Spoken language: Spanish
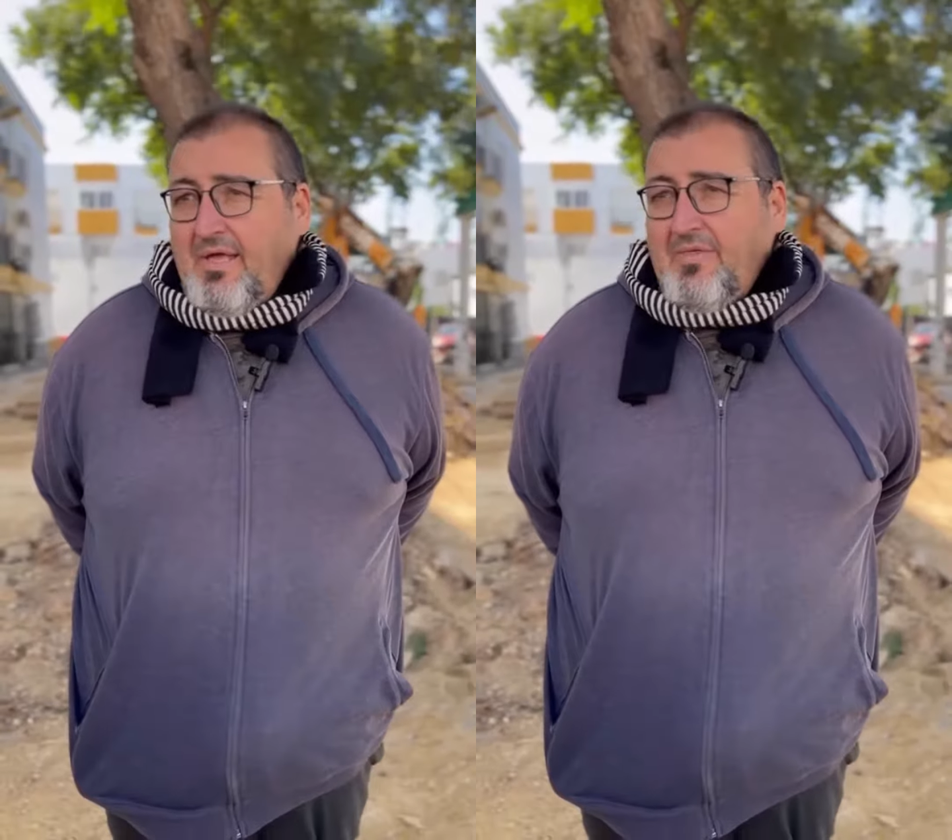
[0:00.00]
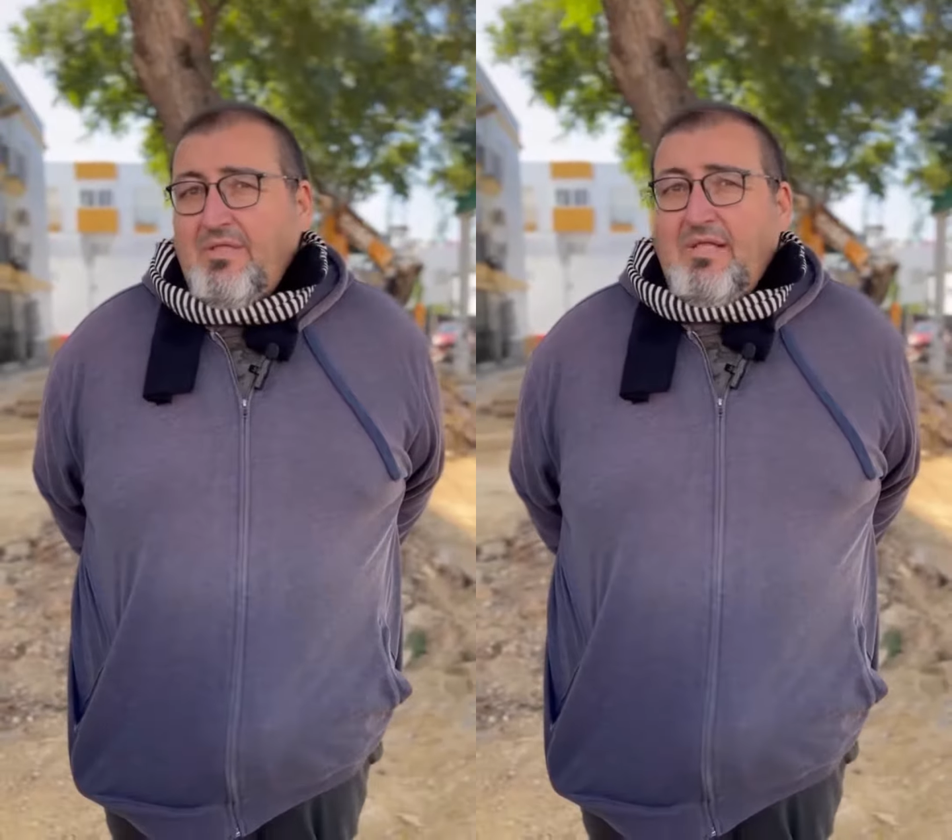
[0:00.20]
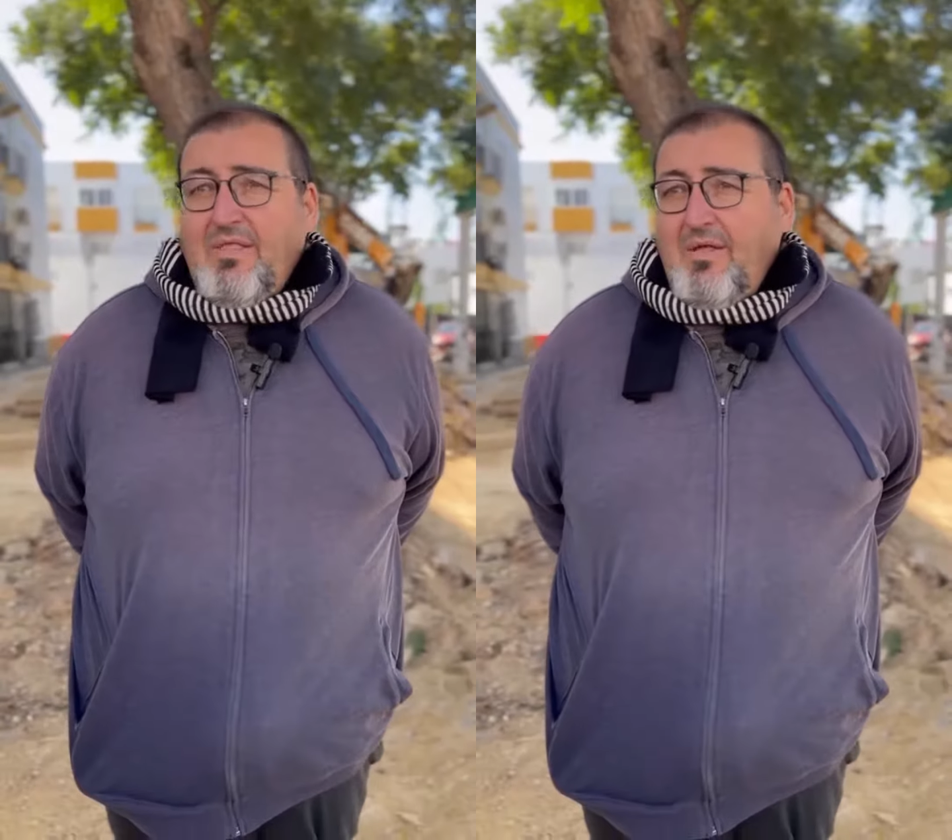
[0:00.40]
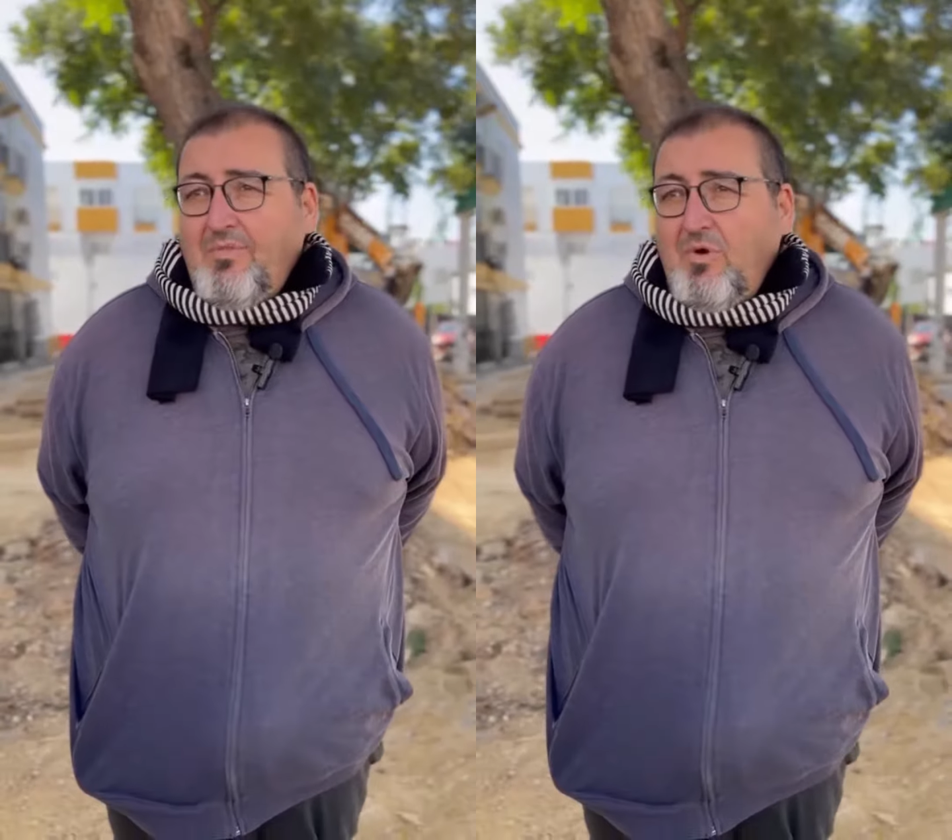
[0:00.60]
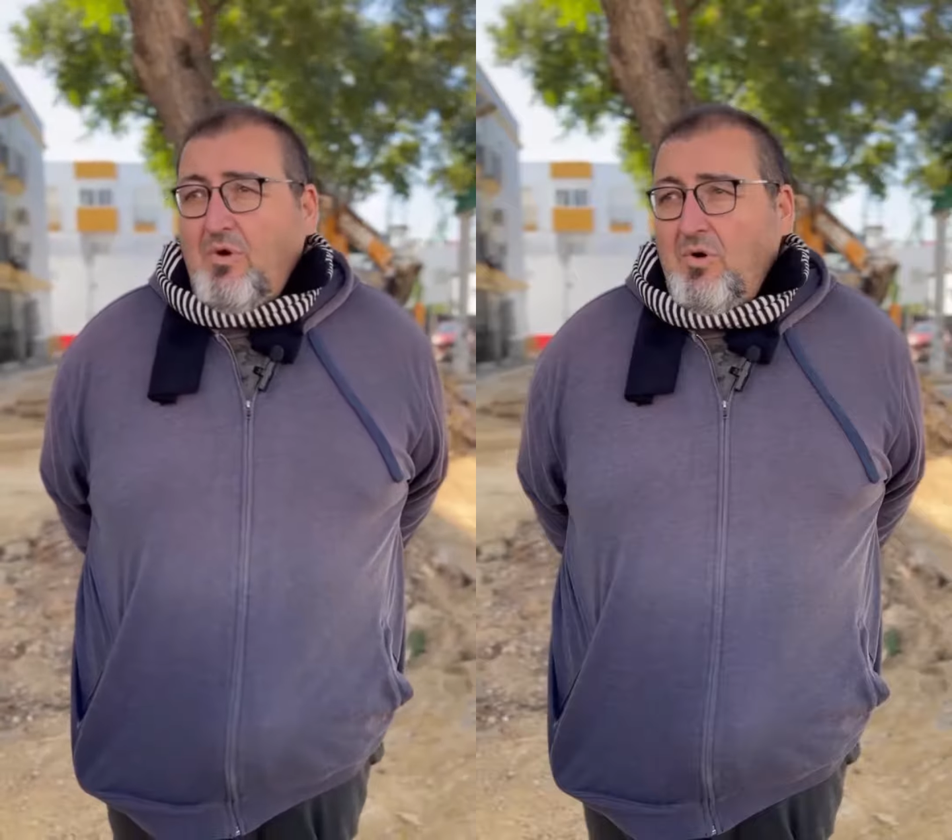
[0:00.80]
se está
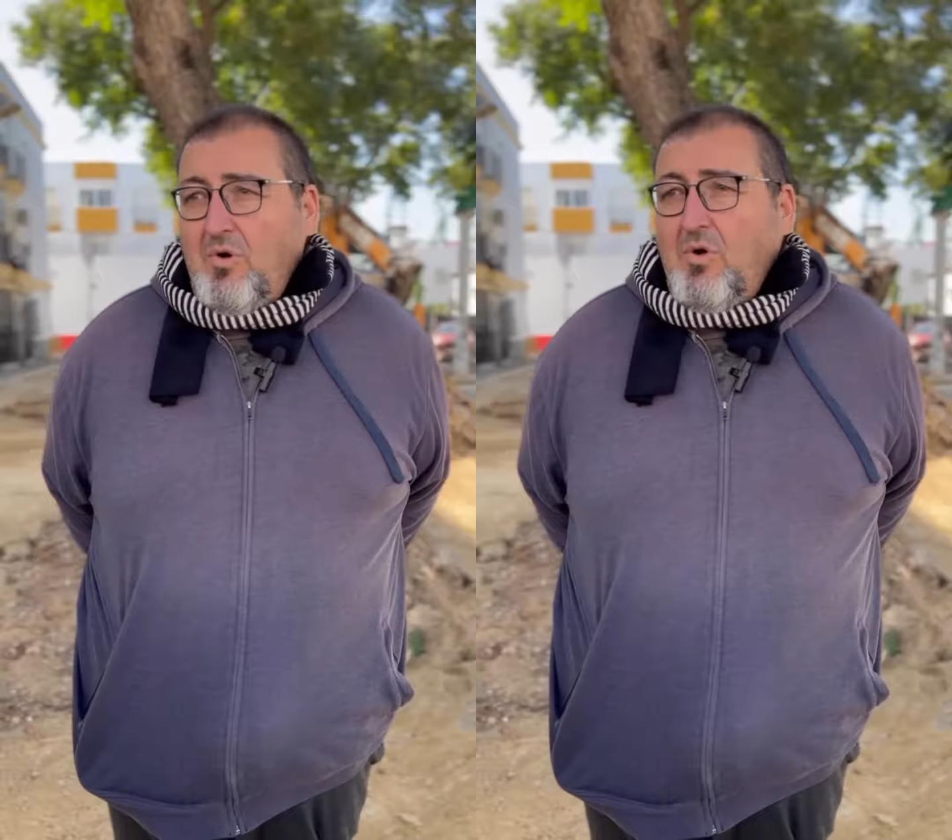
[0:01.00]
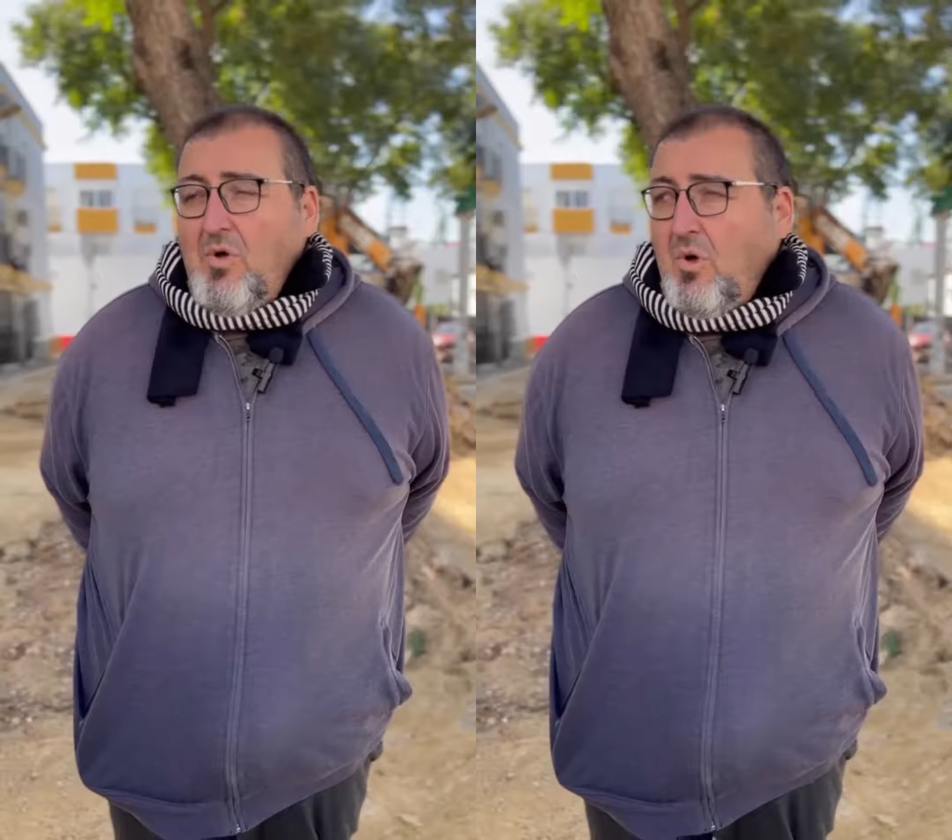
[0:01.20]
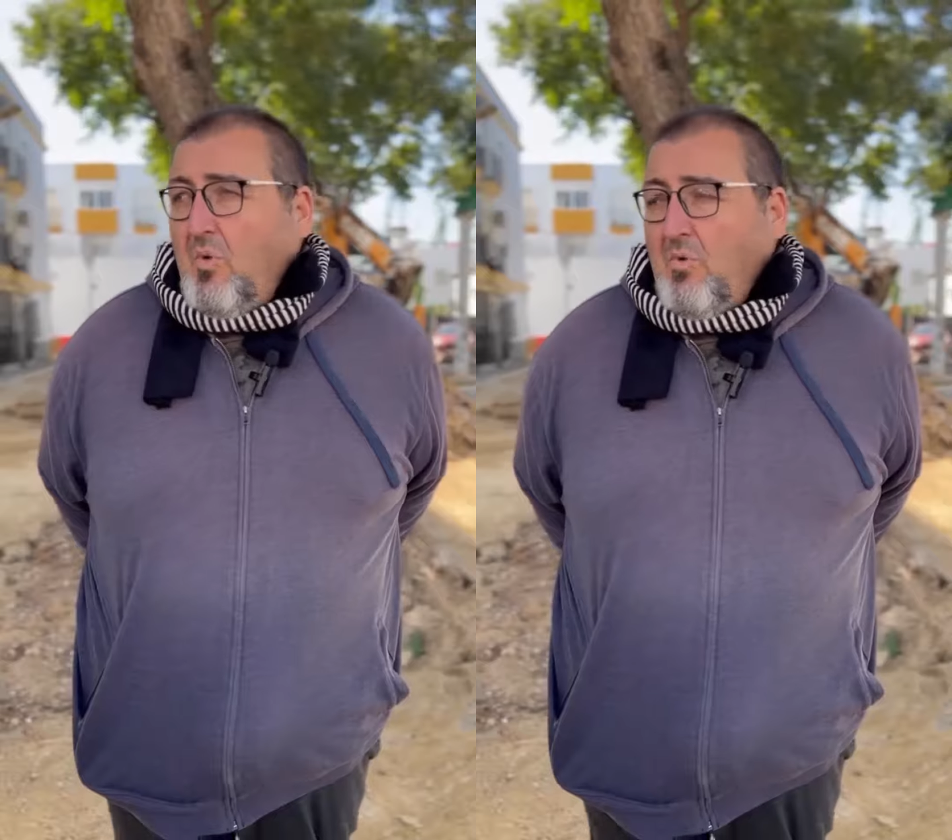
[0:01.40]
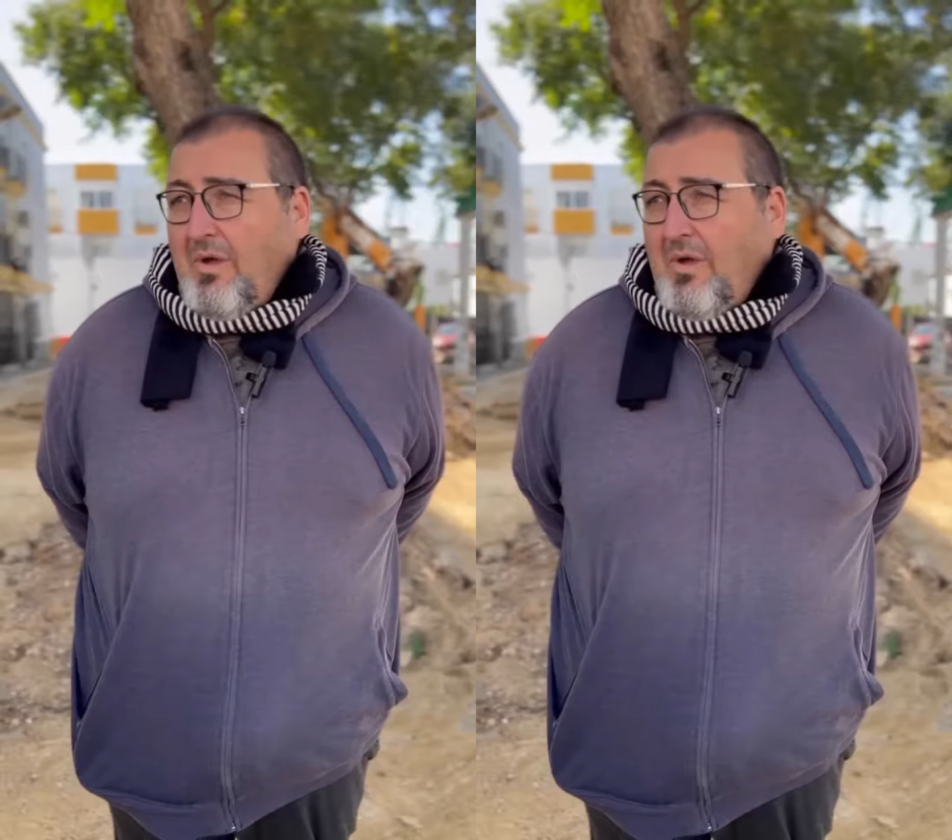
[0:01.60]
dando un